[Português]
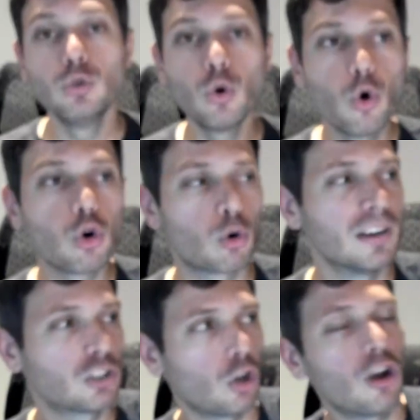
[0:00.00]
No Google, quando
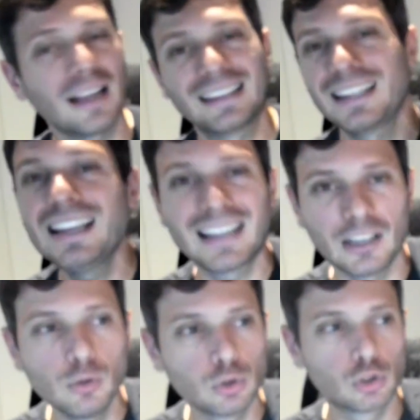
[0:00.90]
a gente coloca 30
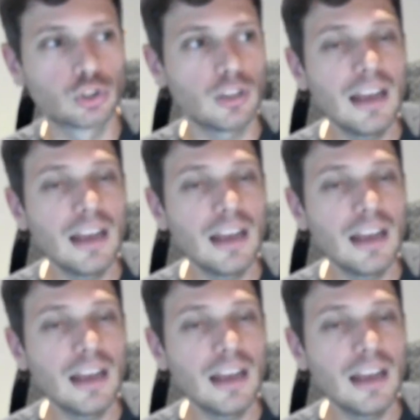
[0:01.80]
anúncios,